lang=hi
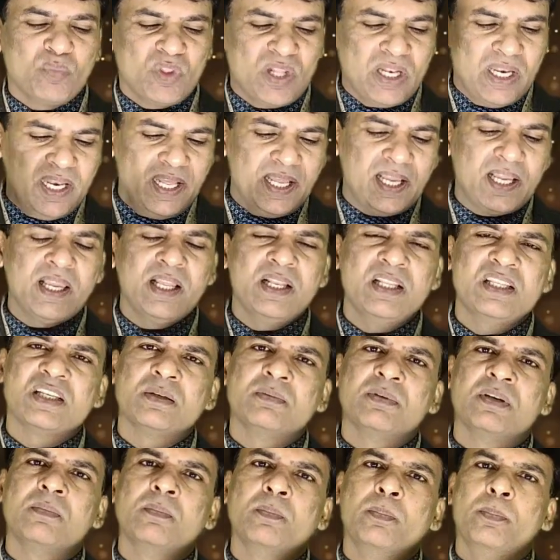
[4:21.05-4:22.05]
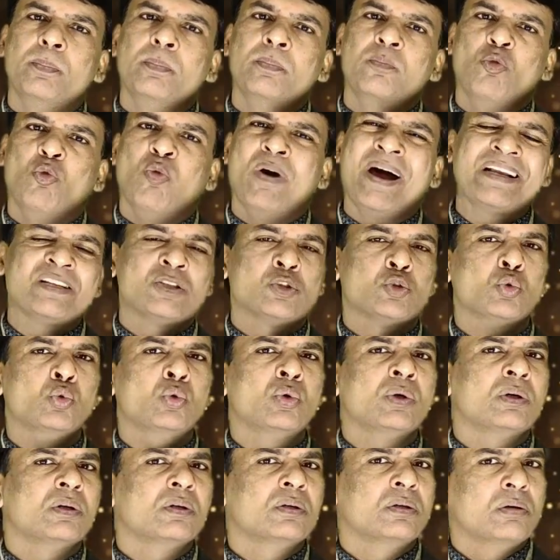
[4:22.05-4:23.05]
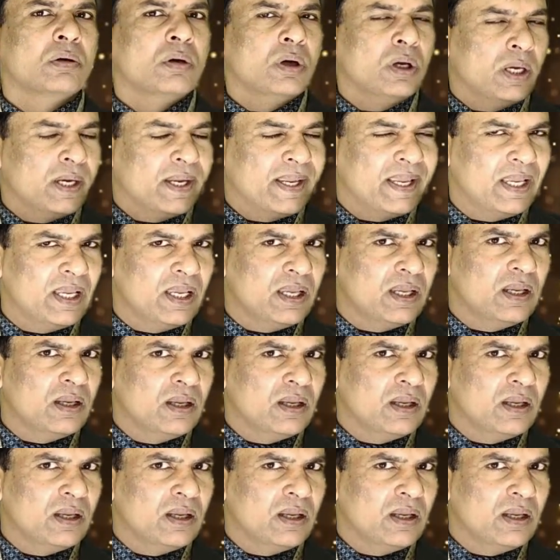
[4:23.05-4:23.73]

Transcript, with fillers: लेकिन जब हम वास्तु के